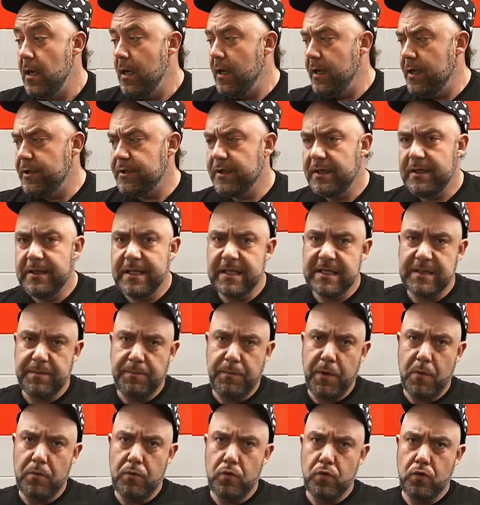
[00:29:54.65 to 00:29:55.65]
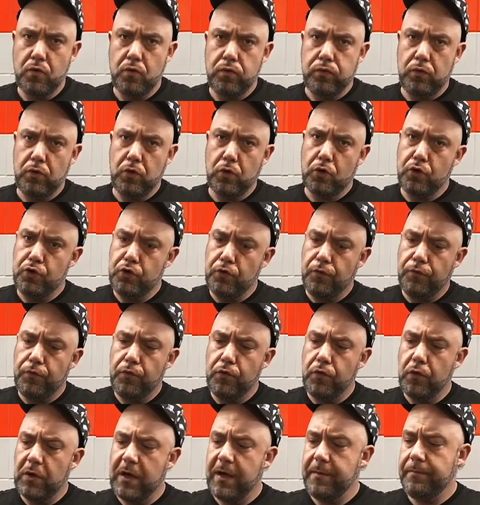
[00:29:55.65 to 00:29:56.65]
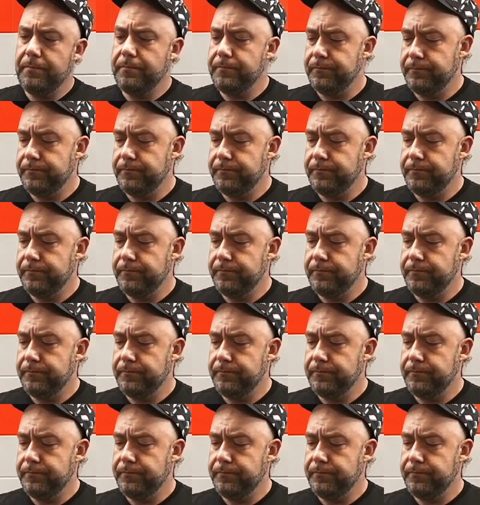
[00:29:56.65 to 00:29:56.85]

Jeżeli test pomógł, to kciuk w górę,